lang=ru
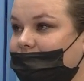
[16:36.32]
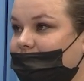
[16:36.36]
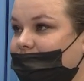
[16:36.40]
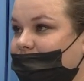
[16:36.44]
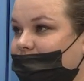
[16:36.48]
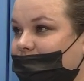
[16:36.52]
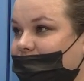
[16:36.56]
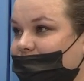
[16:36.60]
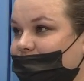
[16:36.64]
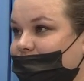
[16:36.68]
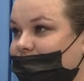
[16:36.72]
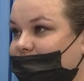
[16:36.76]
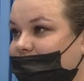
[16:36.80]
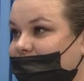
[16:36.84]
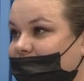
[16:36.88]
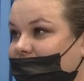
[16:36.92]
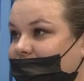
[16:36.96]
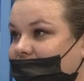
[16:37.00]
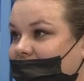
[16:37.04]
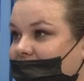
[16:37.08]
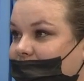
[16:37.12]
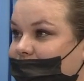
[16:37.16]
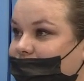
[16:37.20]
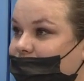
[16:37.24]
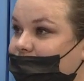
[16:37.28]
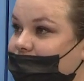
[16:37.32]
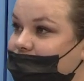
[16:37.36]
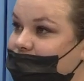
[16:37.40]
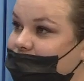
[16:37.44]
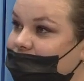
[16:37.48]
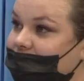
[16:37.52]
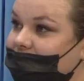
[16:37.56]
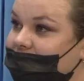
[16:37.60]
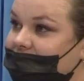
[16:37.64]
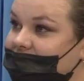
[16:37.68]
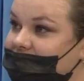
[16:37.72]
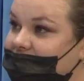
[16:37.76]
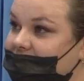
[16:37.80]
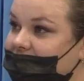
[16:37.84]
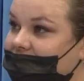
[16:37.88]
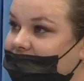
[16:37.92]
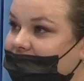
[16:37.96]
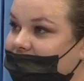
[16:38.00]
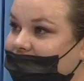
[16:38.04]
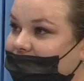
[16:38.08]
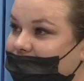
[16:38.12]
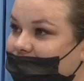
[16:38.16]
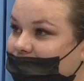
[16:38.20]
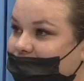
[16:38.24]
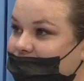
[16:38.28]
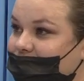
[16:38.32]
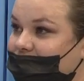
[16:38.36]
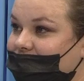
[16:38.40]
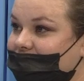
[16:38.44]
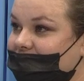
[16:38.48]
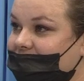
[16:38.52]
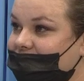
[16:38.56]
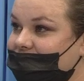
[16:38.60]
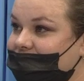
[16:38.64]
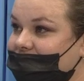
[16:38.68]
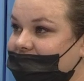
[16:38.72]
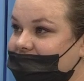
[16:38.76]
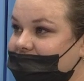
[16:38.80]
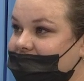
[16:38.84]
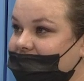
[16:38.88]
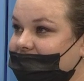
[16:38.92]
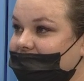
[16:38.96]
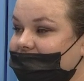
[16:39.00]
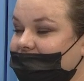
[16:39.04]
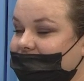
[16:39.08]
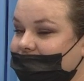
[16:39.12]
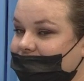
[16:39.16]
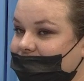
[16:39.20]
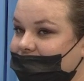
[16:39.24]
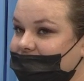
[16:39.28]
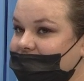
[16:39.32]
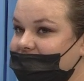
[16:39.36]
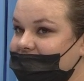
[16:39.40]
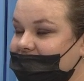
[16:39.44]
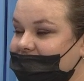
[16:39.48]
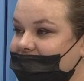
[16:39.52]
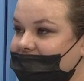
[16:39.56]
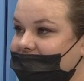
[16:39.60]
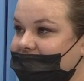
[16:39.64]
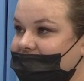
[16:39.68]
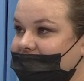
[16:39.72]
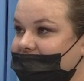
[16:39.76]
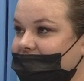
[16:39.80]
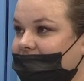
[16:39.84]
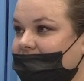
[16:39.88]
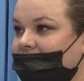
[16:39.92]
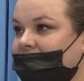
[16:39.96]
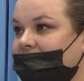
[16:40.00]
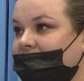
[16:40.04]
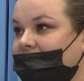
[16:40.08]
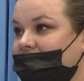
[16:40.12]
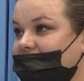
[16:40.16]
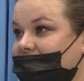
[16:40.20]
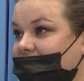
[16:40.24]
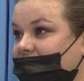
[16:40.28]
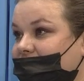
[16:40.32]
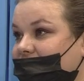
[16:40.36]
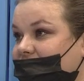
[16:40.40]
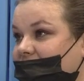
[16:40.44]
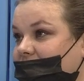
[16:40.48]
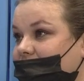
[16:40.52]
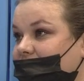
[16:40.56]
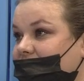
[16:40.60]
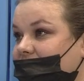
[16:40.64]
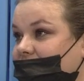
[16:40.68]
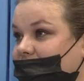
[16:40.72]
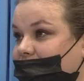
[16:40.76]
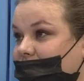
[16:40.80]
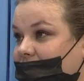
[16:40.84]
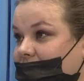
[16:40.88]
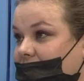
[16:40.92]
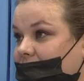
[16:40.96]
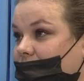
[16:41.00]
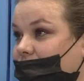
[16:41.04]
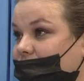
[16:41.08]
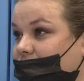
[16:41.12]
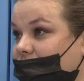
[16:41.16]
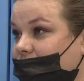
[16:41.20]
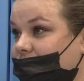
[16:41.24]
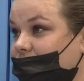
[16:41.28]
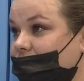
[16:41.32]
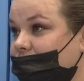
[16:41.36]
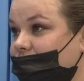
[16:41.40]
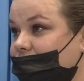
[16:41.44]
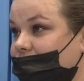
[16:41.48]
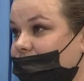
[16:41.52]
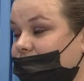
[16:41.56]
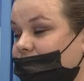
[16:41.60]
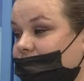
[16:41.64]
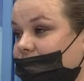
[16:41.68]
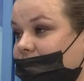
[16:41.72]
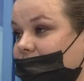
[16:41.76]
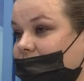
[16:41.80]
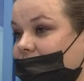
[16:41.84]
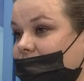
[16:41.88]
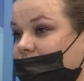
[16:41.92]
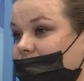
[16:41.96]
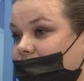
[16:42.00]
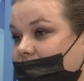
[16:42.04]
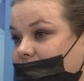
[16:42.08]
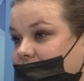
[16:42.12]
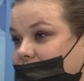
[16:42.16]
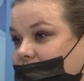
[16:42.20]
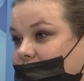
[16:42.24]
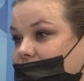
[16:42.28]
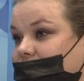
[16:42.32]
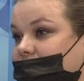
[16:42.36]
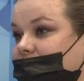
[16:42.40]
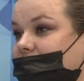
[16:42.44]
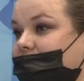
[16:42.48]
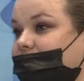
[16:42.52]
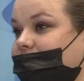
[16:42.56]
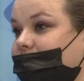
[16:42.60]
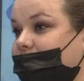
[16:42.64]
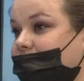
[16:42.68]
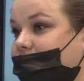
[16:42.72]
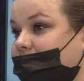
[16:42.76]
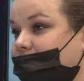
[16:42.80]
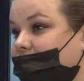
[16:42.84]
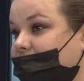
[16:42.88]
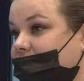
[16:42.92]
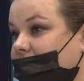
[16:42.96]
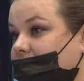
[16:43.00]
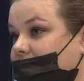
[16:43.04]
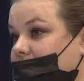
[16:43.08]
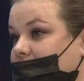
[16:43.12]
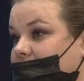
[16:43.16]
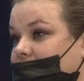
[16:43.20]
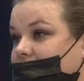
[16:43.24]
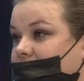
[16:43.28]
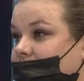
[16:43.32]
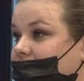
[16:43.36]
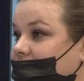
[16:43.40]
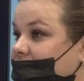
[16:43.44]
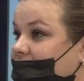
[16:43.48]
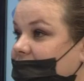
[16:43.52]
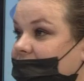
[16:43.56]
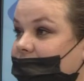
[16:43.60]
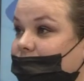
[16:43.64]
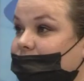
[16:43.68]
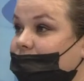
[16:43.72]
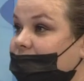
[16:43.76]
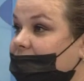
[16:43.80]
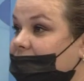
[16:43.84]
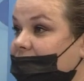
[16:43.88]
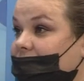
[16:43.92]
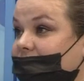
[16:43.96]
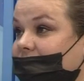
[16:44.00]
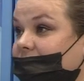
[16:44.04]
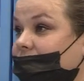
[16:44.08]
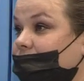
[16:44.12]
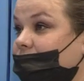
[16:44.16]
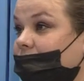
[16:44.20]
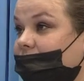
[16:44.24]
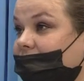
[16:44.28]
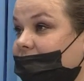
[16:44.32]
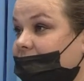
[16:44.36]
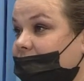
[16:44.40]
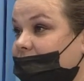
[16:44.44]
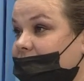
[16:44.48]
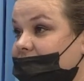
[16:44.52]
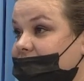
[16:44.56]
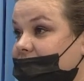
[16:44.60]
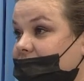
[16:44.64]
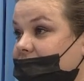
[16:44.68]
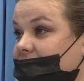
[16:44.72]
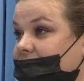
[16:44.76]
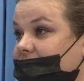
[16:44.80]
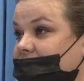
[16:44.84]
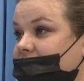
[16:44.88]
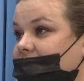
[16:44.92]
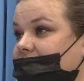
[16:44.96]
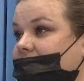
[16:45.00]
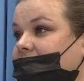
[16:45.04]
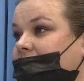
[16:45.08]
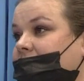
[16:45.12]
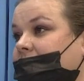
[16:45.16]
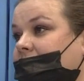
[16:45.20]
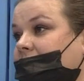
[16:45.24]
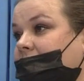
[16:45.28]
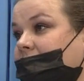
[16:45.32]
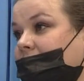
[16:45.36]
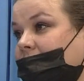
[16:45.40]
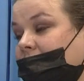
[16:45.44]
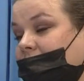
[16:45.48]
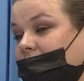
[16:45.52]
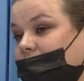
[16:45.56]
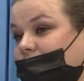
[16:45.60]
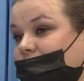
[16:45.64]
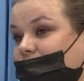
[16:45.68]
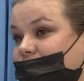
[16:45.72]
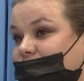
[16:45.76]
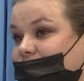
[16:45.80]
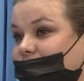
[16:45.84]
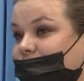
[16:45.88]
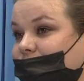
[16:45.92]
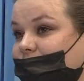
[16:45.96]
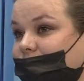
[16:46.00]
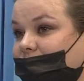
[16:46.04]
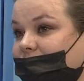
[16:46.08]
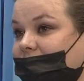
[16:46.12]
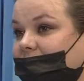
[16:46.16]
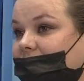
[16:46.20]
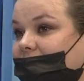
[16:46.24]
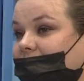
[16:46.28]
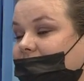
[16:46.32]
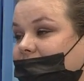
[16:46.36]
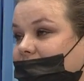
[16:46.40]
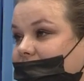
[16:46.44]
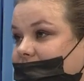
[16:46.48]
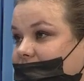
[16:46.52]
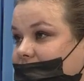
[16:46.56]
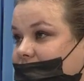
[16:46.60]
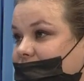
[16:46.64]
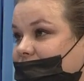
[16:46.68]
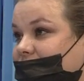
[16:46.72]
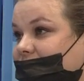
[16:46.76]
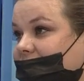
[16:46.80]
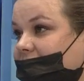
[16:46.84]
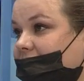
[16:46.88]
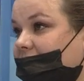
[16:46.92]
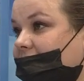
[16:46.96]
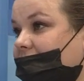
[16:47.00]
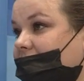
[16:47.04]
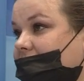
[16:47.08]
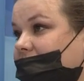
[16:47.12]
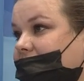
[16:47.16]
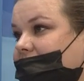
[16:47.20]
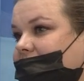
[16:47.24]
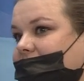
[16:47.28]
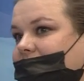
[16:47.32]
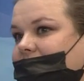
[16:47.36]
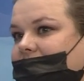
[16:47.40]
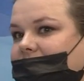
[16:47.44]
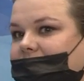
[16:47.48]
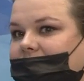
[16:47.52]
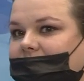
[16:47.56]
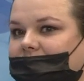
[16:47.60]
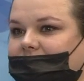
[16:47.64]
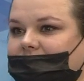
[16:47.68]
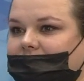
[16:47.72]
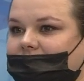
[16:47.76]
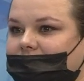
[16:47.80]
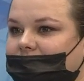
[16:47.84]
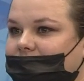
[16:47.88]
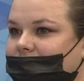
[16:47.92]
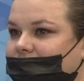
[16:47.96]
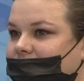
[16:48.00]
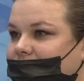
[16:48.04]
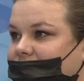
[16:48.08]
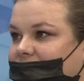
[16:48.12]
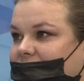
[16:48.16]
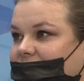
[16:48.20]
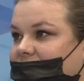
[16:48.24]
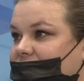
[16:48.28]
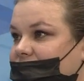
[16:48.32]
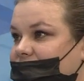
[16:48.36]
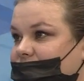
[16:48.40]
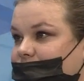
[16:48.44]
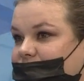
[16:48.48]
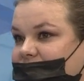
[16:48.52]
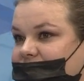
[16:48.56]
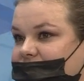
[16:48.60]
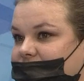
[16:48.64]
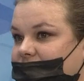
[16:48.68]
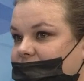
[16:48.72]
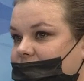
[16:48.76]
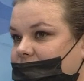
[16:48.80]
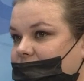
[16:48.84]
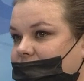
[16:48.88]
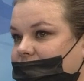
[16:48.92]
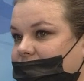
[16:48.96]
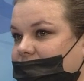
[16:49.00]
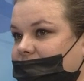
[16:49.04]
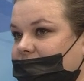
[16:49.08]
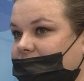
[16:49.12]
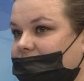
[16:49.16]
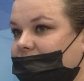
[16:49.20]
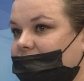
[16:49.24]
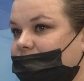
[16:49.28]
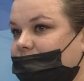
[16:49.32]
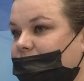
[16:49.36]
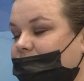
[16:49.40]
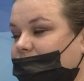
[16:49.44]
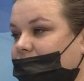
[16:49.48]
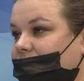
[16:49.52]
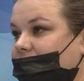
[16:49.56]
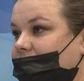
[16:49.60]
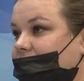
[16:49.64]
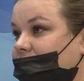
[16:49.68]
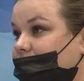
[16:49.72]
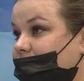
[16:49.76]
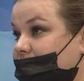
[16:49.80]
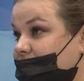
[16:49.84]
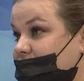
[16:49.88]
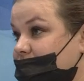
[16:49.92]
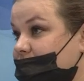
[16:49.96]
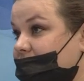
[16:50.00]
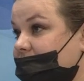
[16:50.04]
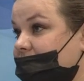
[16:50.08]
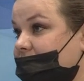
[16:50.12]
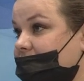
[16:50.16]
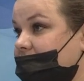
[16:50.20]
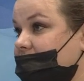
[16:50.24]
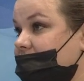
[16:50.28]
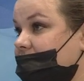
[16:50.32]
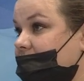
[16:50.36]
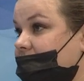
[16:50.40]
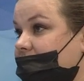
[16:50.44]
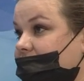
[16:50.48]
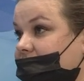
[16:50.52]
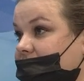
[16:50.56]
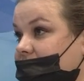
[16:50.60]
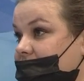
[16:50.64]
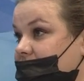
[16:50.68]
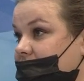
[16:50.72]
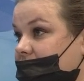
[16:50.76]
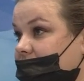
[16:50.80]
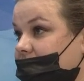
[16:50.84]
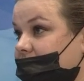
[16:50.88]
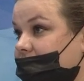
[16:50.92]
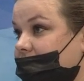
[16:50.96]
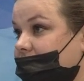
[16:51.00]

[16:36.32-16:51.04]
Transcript: Потом я ему говорю, все, назад, урок начался. Он садится. Тем временем, пока у него идут уроки, у меня доча, у них не в одно время занятия. Доча у меня читает, или я даже позволяю на этот момент посмотреть телевизор.